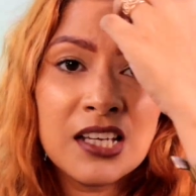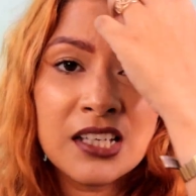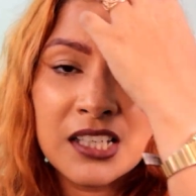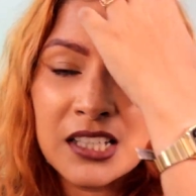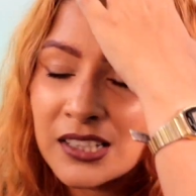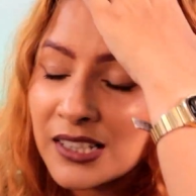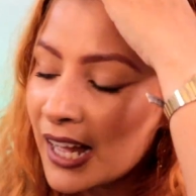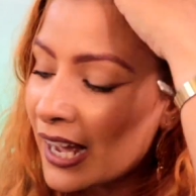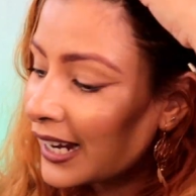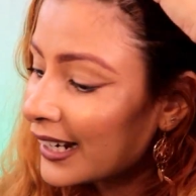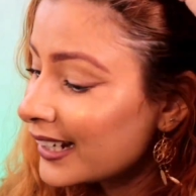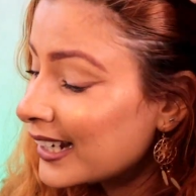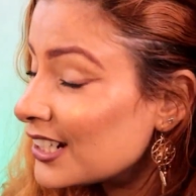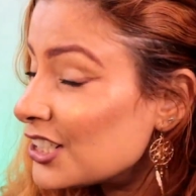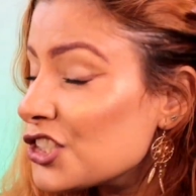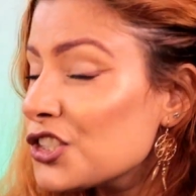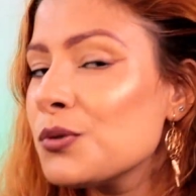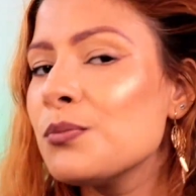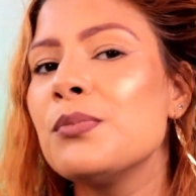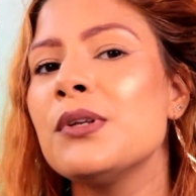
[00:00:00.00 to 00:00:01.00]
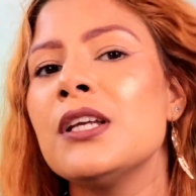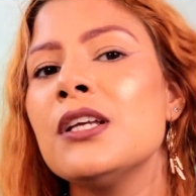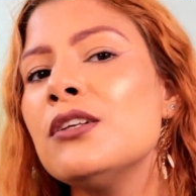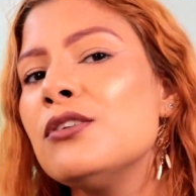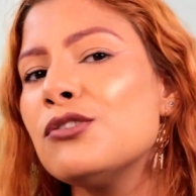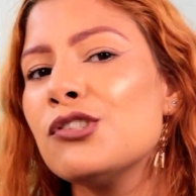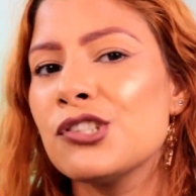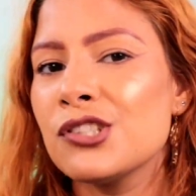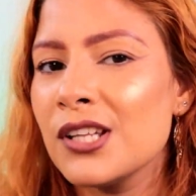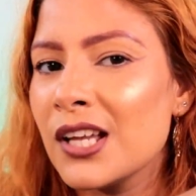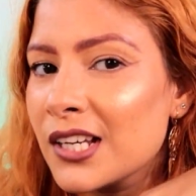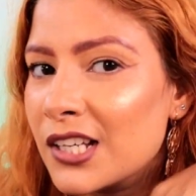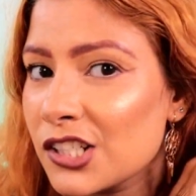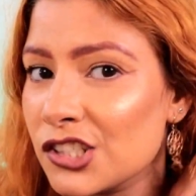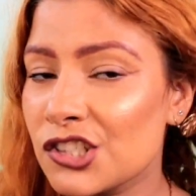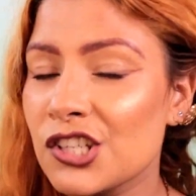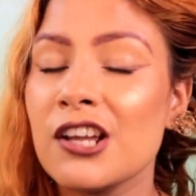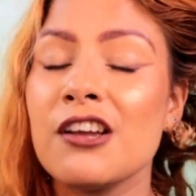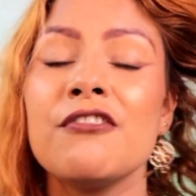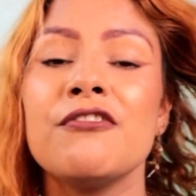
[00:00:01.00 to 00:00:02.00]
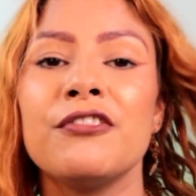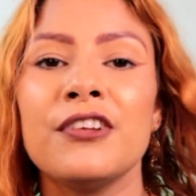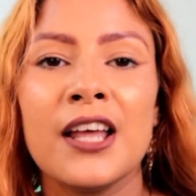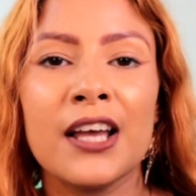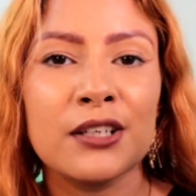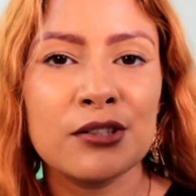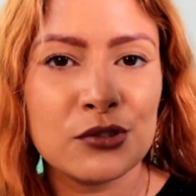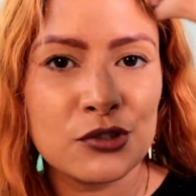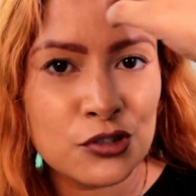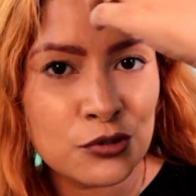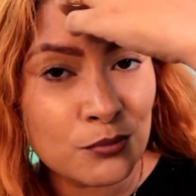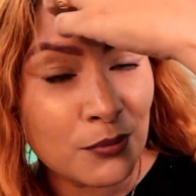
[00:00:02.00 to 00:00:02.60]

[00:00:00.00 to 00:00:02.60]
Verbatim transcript: que dá aqueles brilhos, né, aqueles reflexos